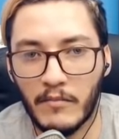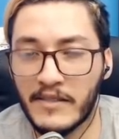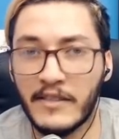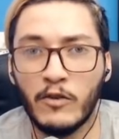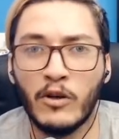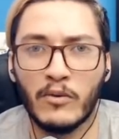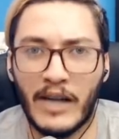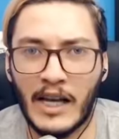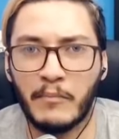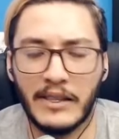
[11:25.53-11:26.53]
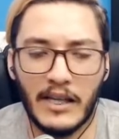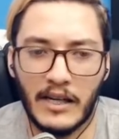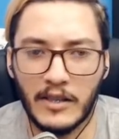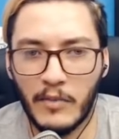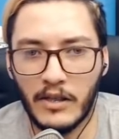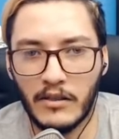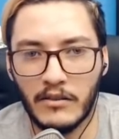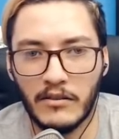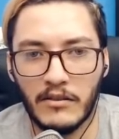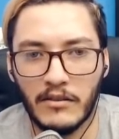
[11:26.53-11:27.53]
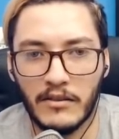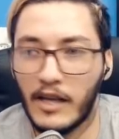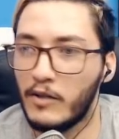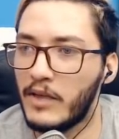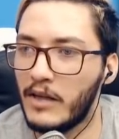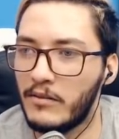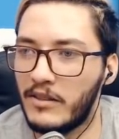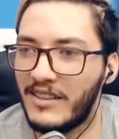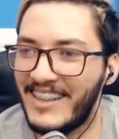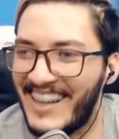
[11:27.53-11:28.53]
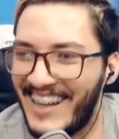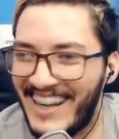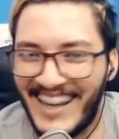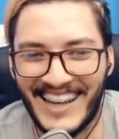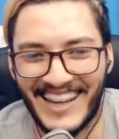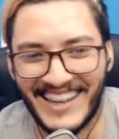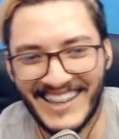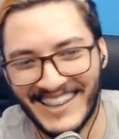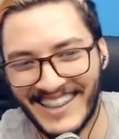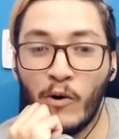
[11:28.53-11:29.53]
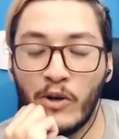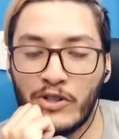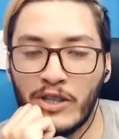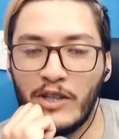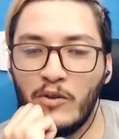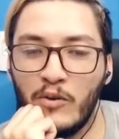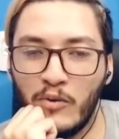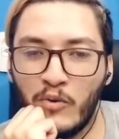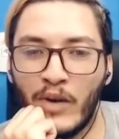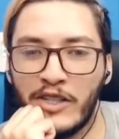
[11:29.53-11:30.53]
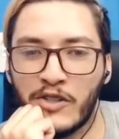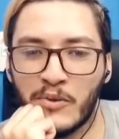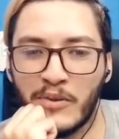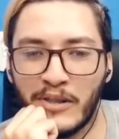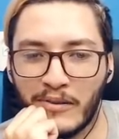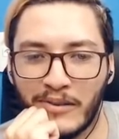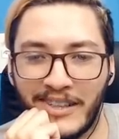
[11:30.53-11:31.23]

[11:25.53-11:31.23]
Mas aí tem outro cara pra atacar também, né? Dá no mesmo. Oxe, ele não, não é destruído.